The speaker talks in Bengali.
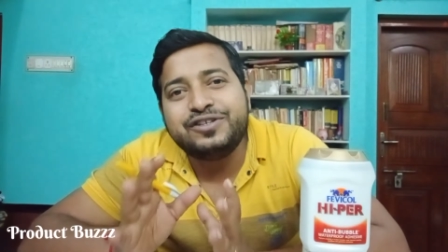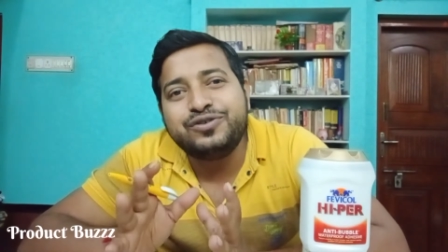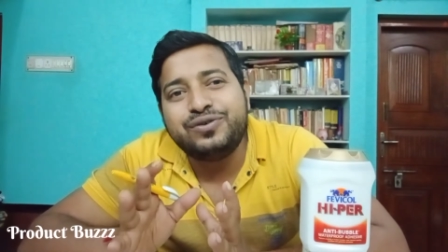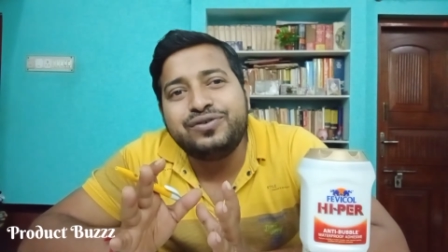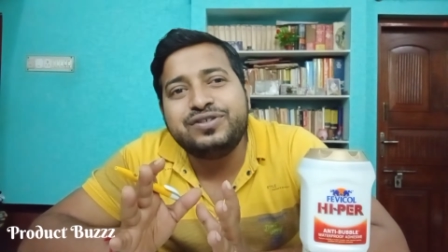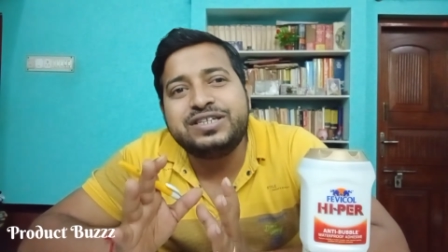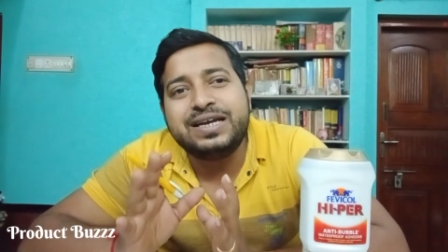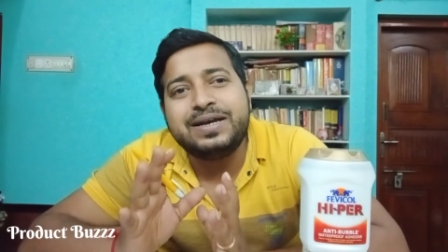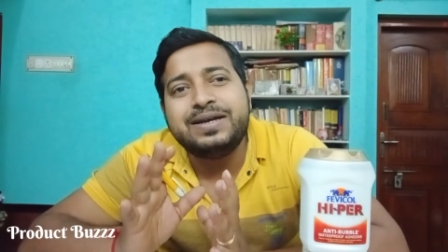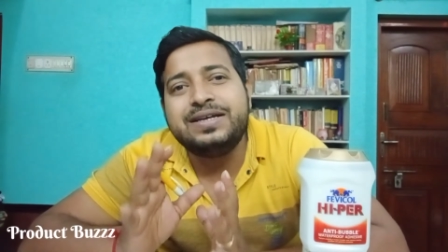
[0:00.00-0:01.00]
জন্য যে
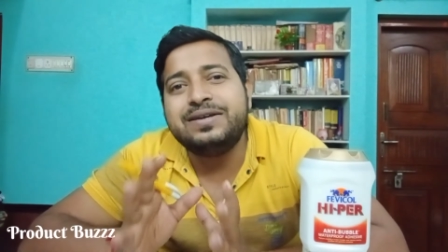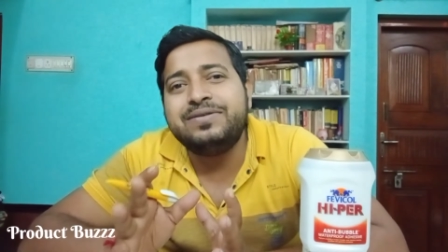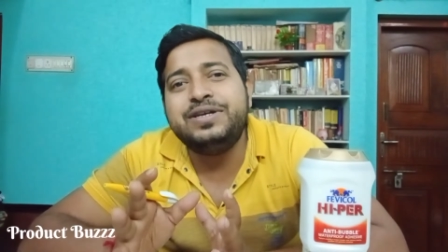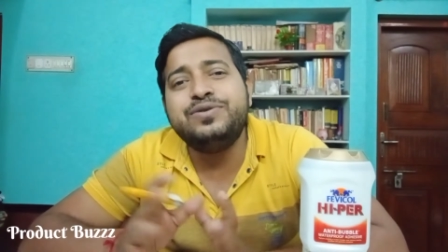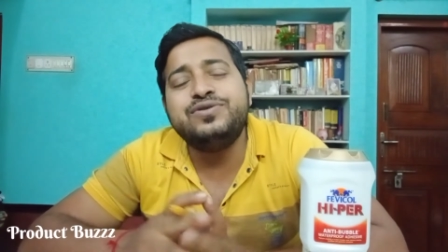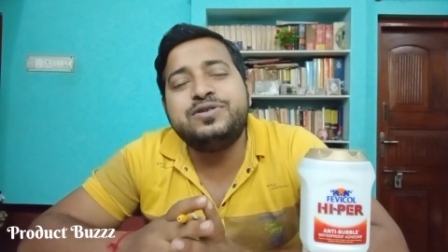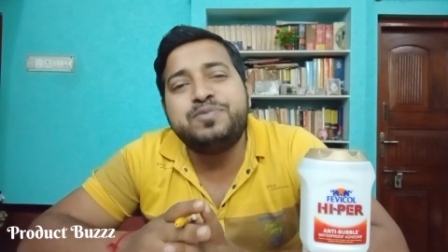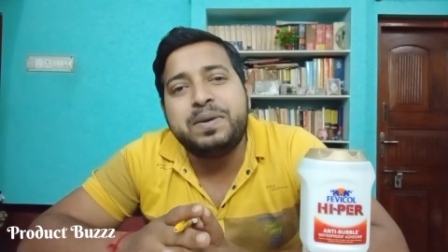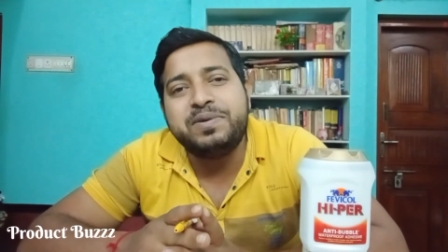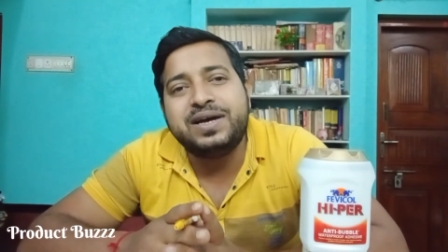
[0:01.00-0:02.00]
ইউজ
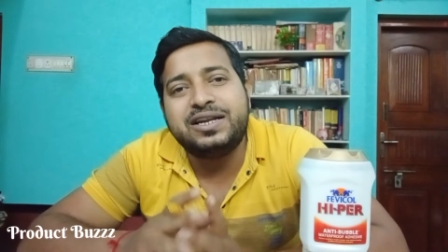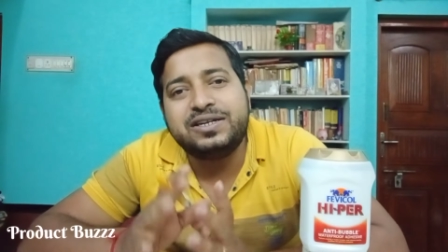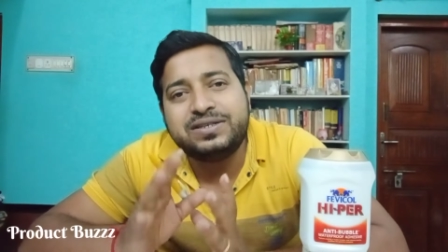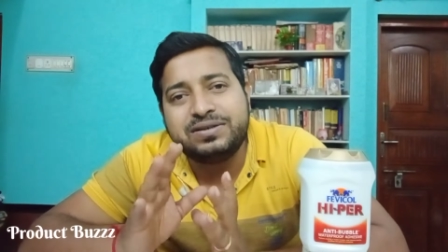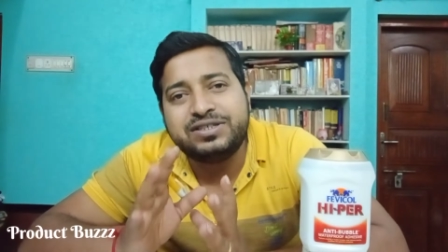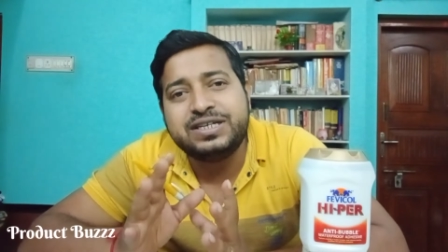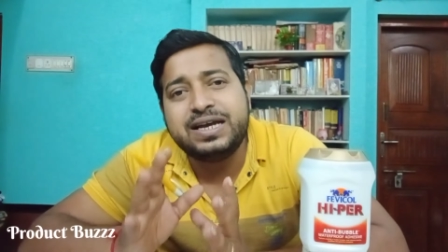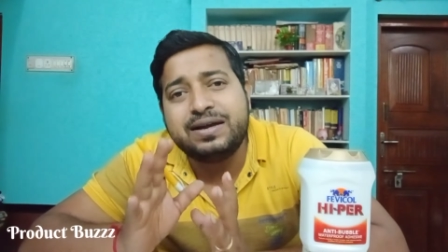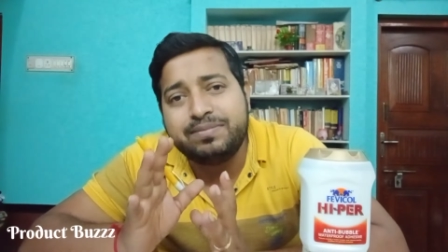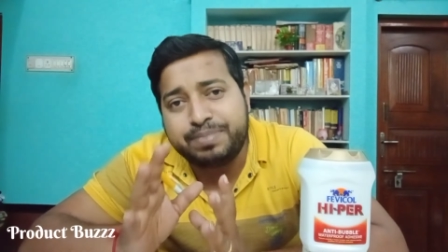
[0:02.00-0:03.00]
ফেভিকলের যে
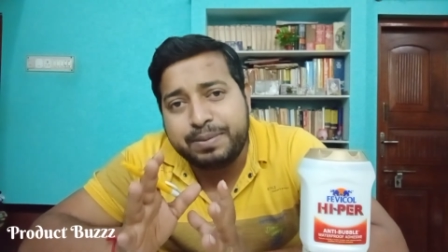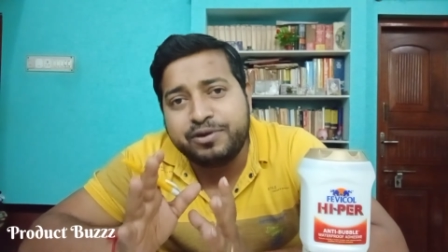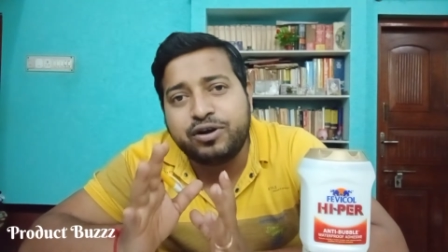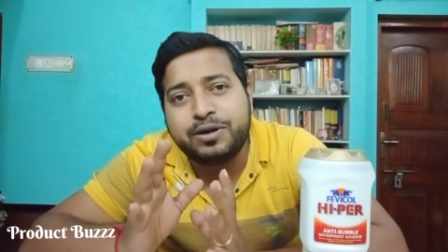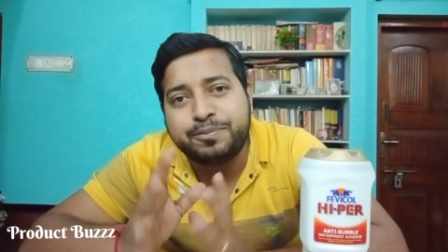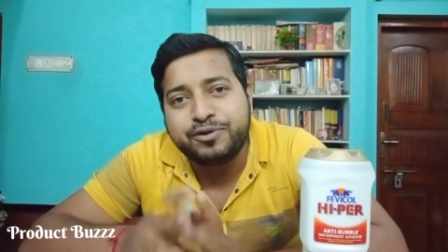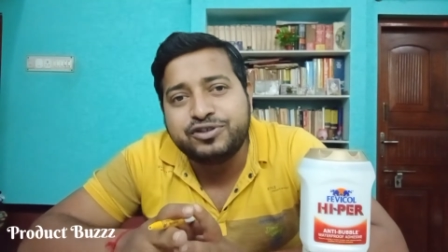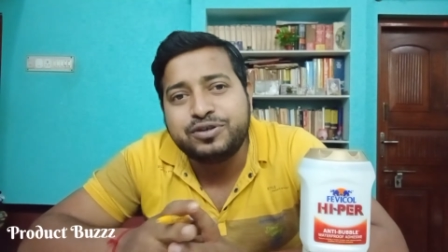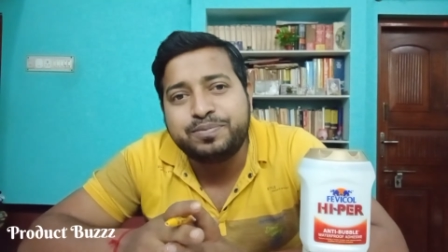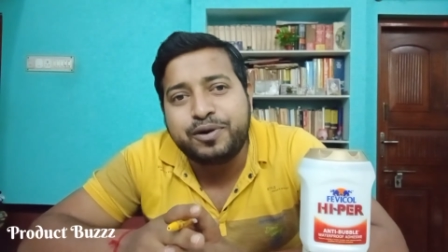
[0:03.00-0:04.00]
ফেভিকলের
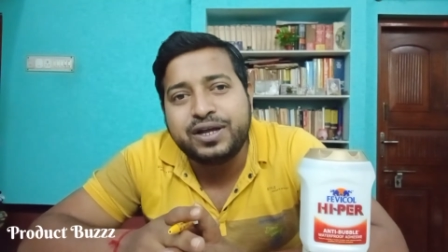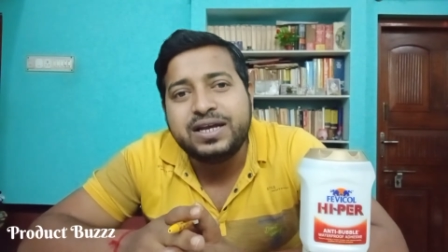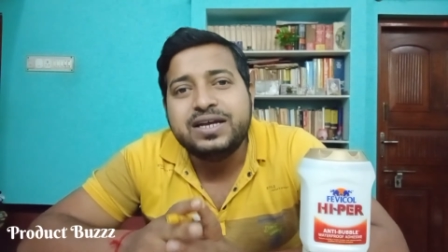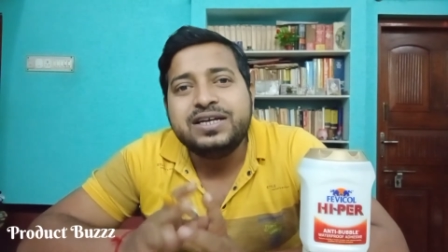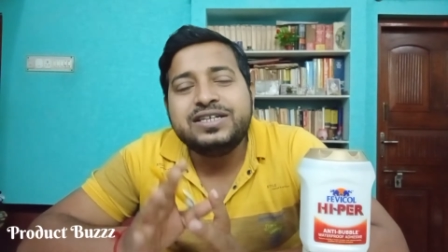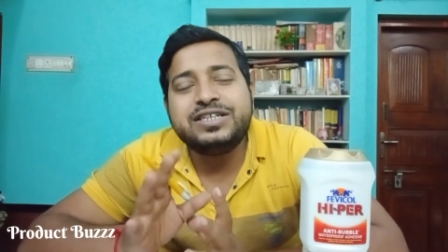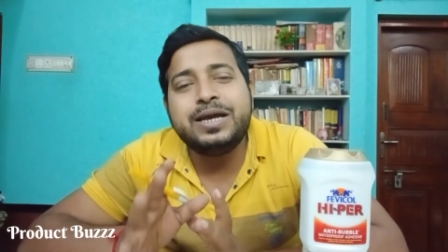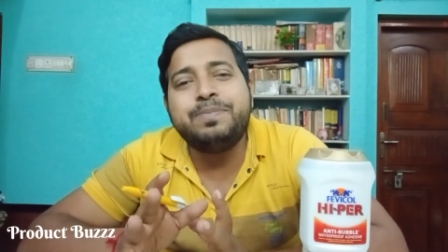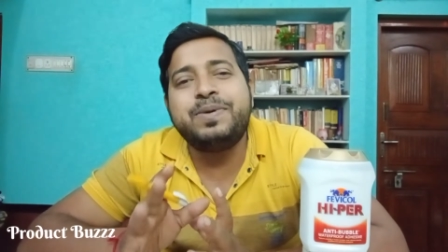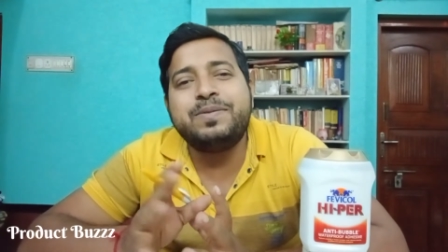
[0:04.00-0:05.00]
প্রয়োজন পড়ে
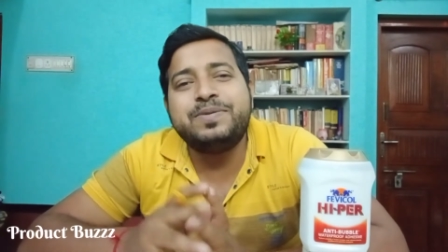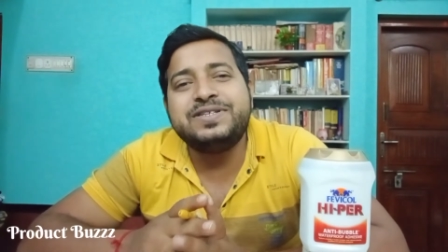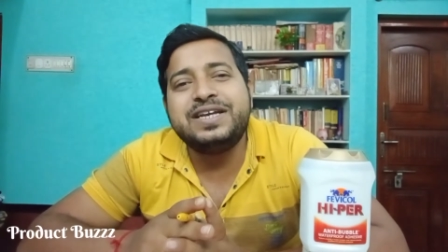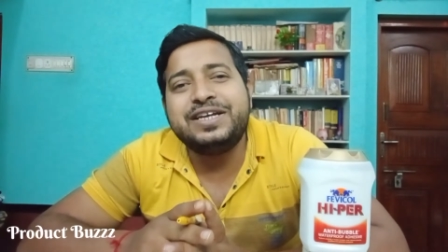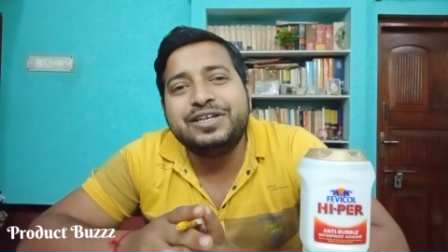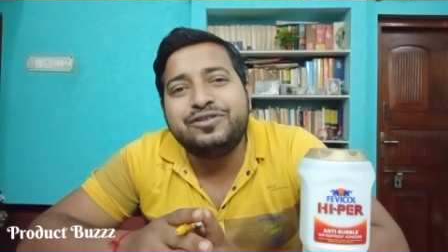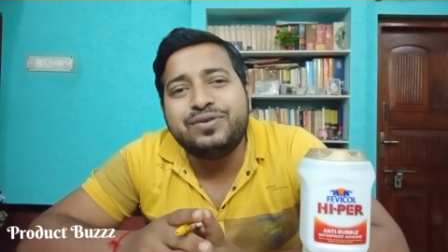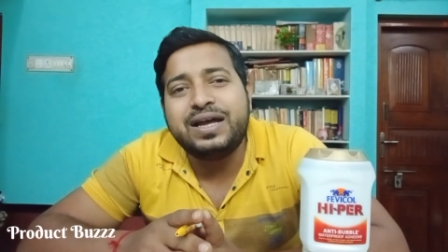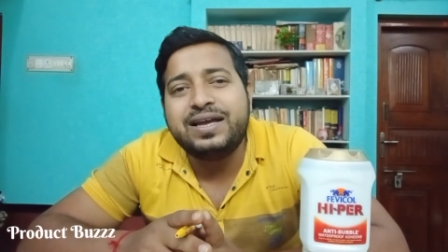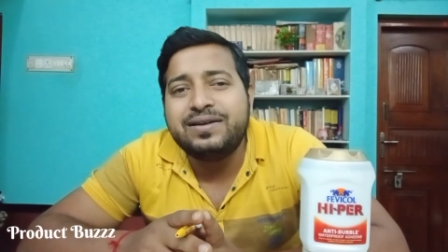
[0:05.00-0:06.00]
সেই পারপাসেই কিন্তু
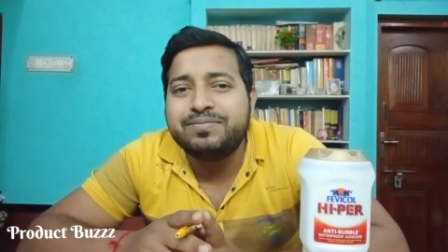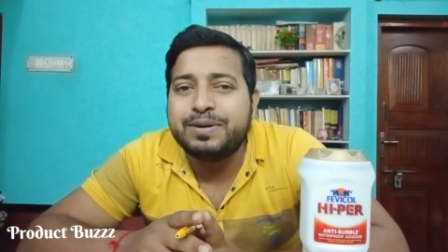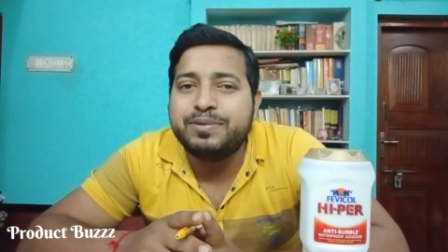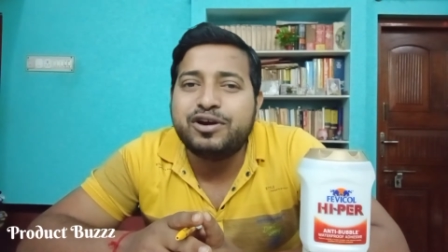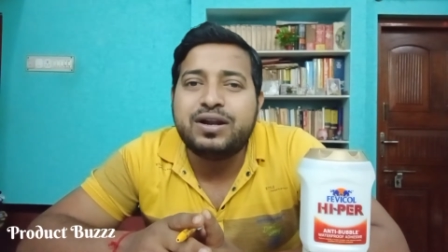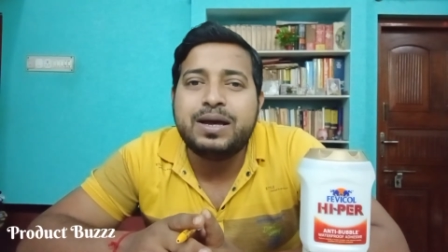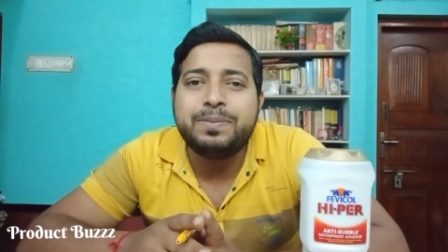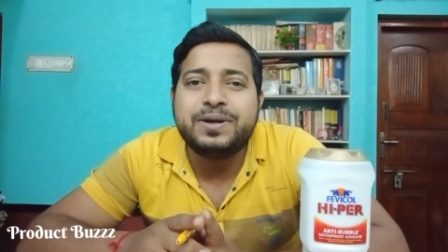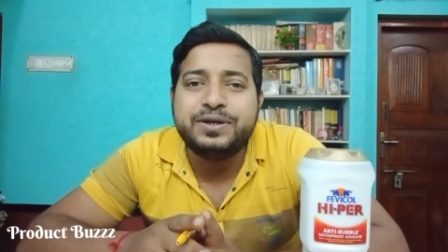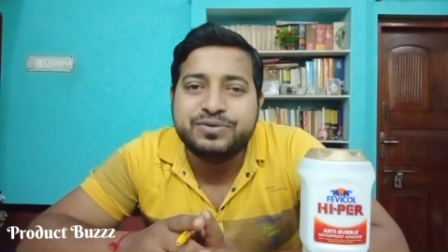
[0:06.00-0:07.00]
এই ফেভিকল
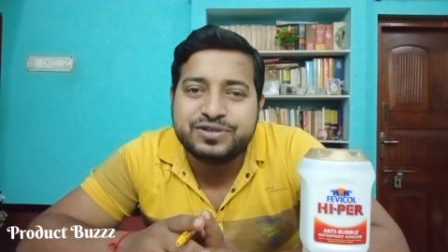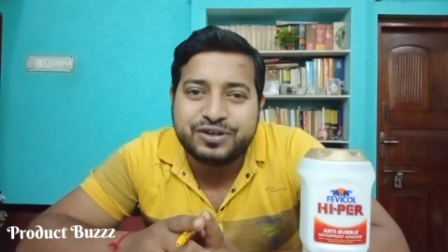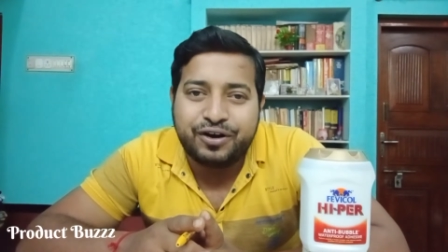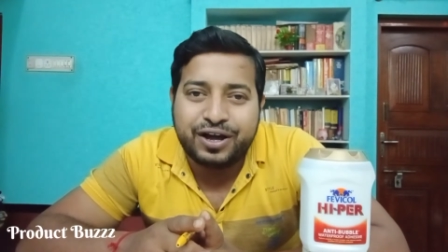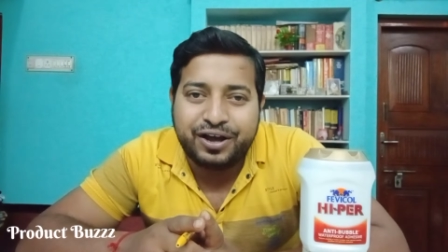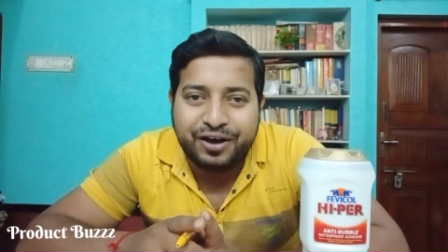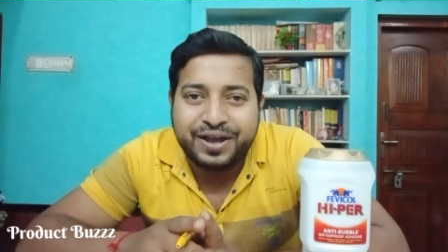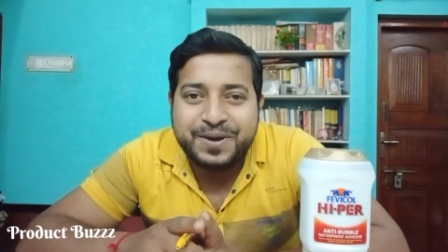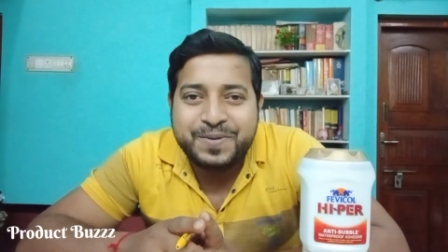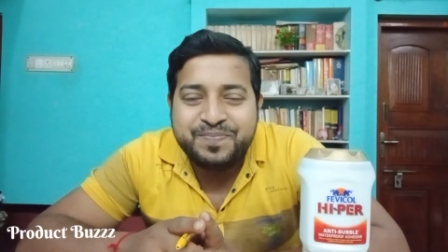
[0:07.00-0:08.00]
হাইপার ইউজ করা হয়